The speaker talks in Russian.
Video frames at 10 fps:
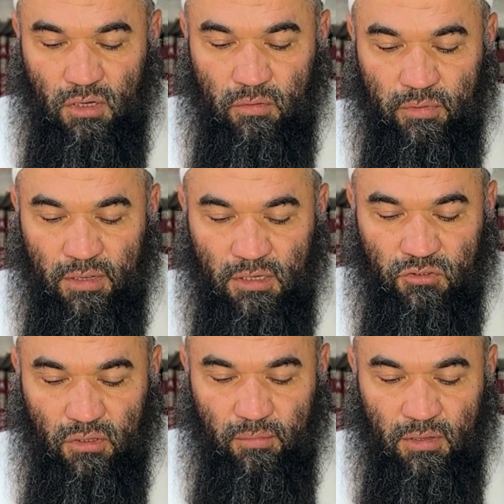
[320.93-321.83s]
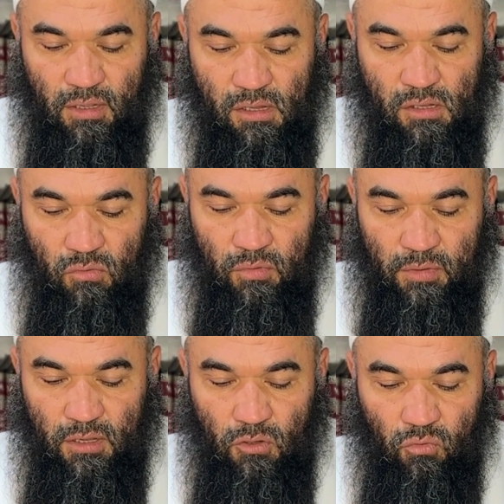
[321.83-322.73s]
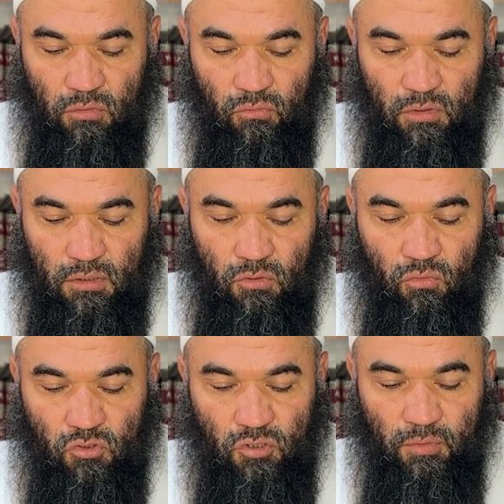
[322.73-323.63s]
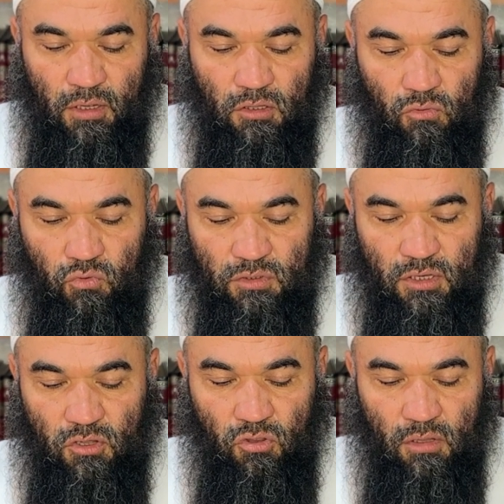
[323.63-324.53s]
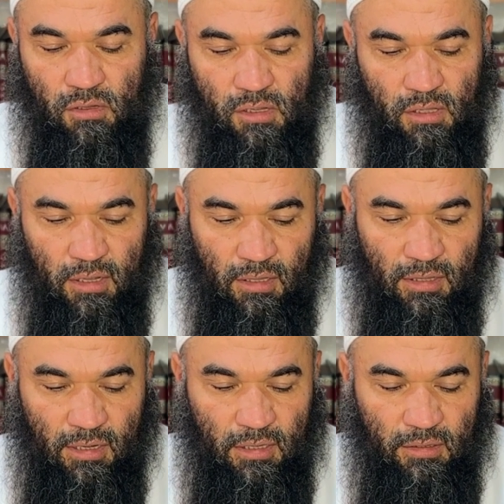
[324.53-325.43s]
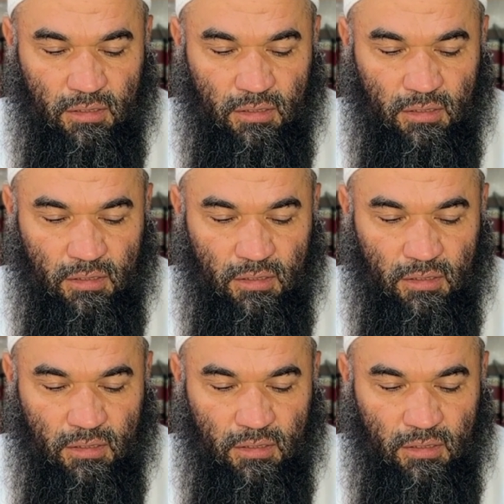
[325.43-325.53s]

أربع أصابع إلا وملك он جبحته саджадан лилляхи та'ля.